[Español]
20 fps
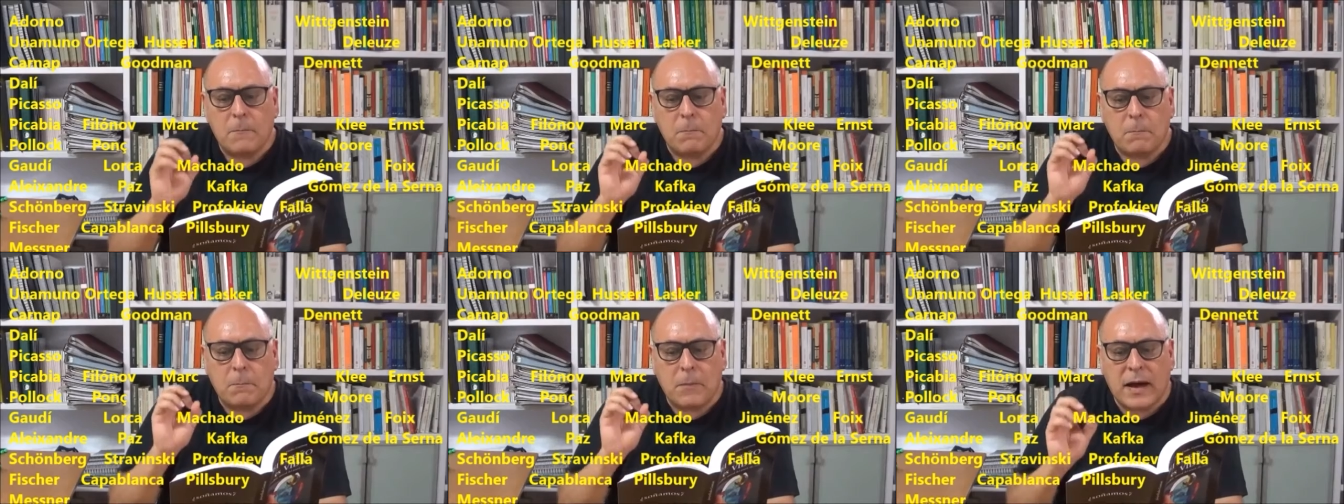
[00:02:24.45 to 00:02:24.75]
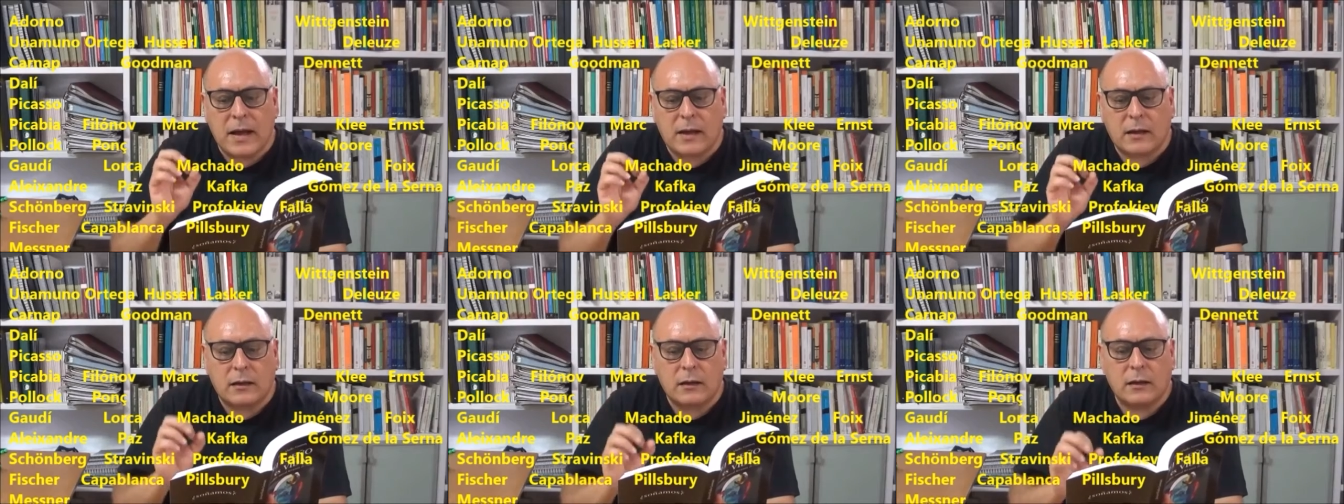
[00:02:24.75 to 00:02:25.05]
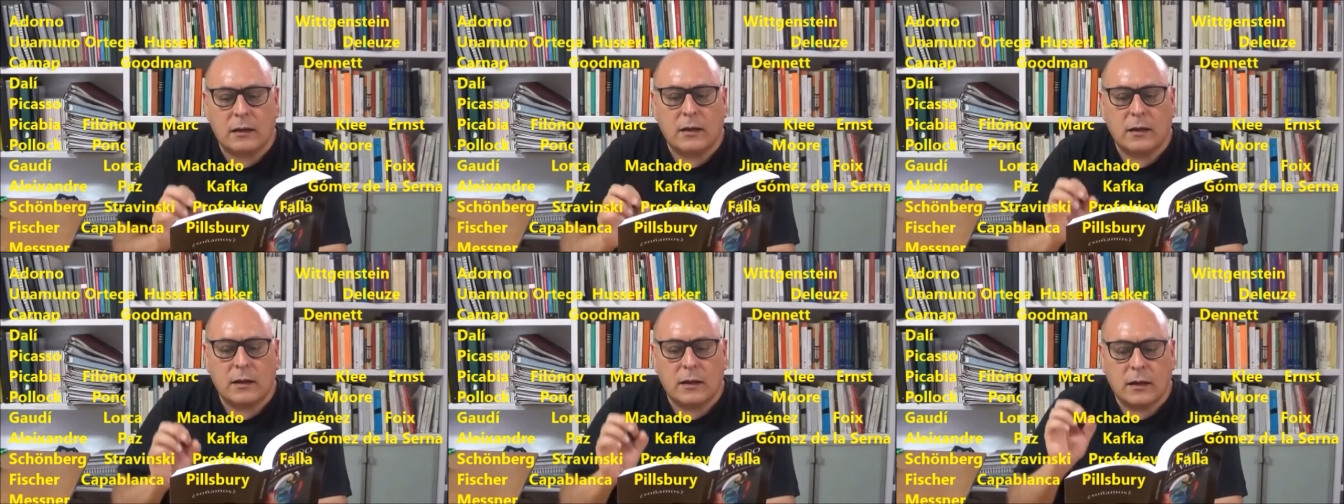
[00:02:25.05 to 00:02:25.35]
Marc,
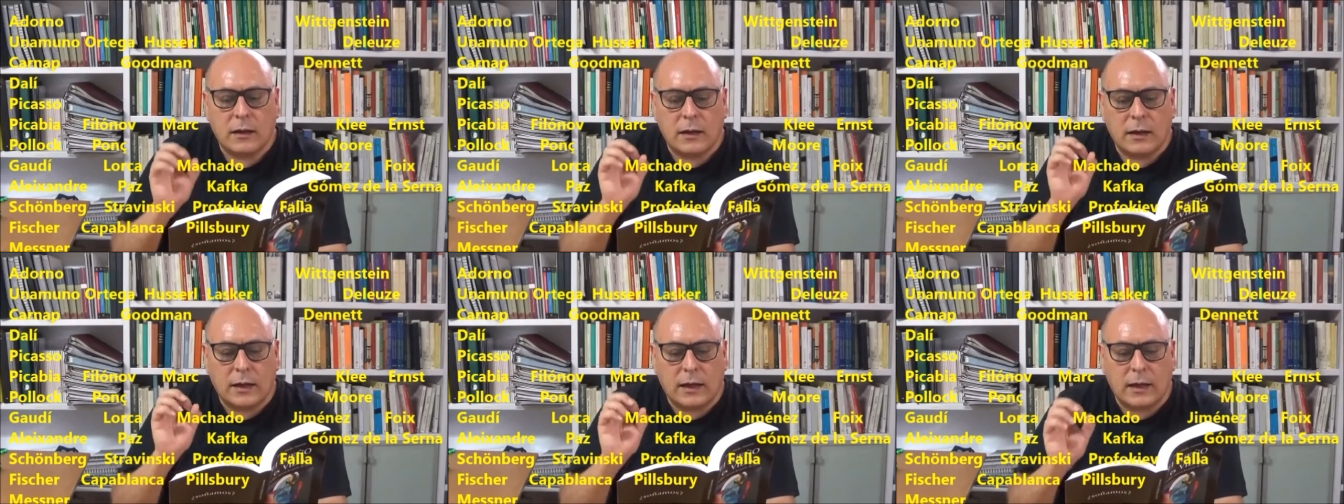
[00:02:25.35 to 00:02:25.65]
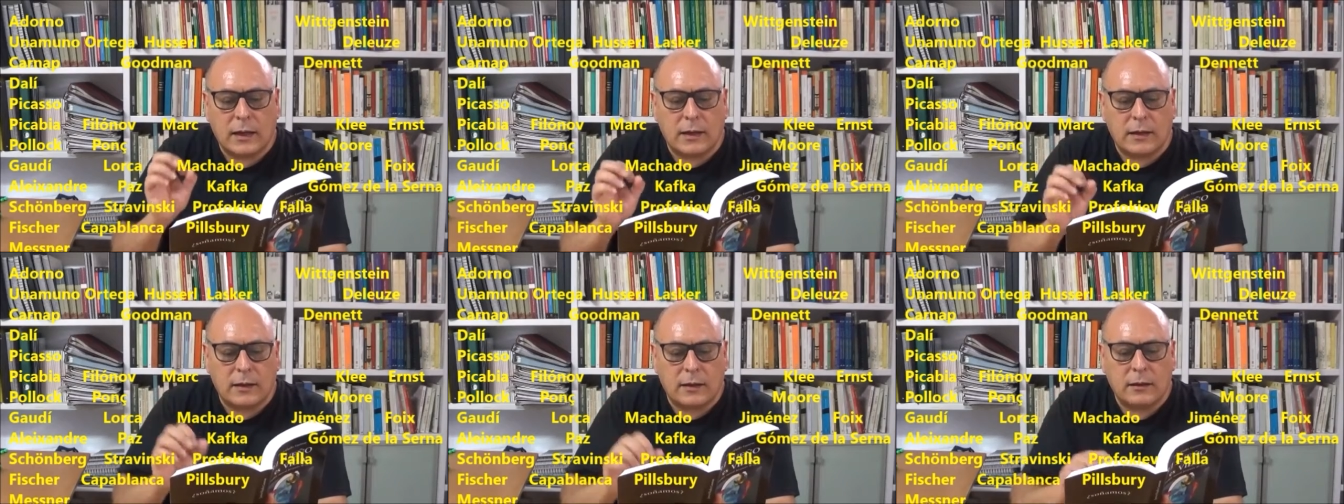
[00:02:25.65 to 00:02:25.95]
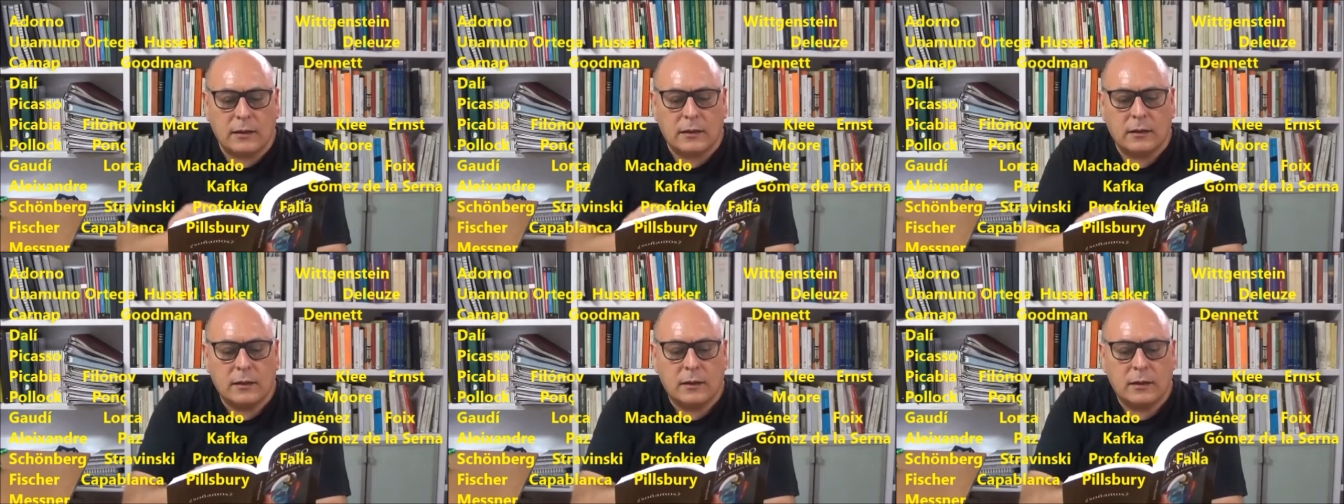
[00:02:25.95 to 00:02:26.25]

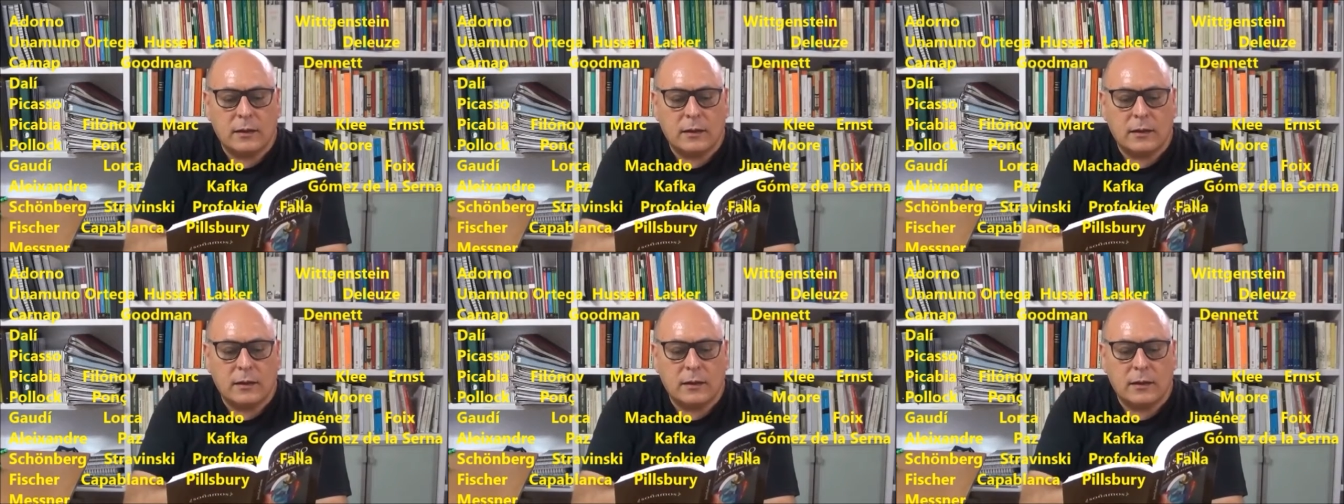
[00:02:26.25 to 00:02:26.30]
Klee,